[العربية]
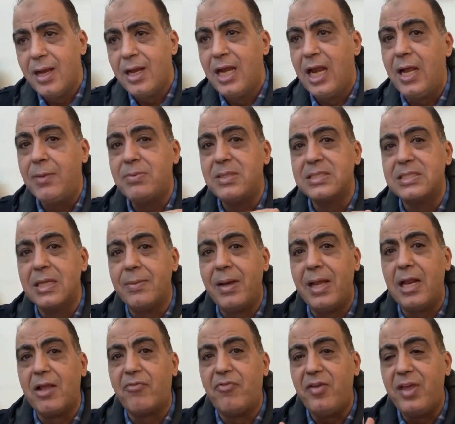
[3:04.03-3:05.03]
لعيبه
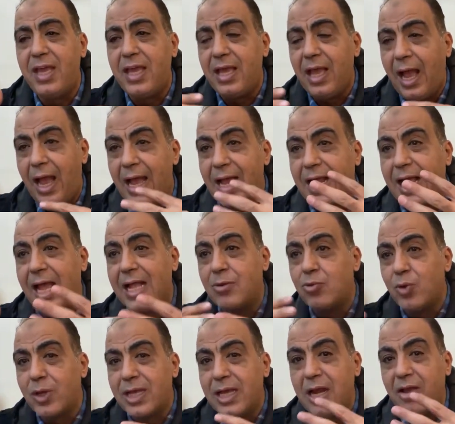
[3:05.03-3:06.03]
الزمالك في حاجات
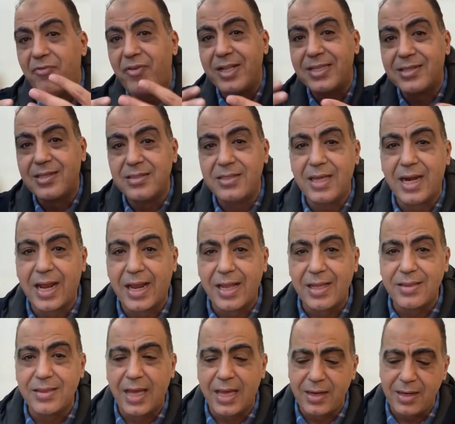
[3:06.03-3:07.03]
وخلافات كتيره
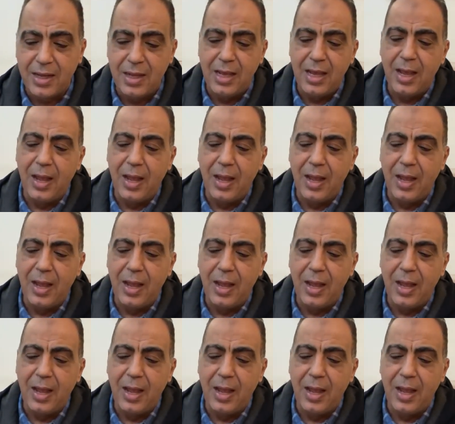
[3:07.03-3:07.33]
جدا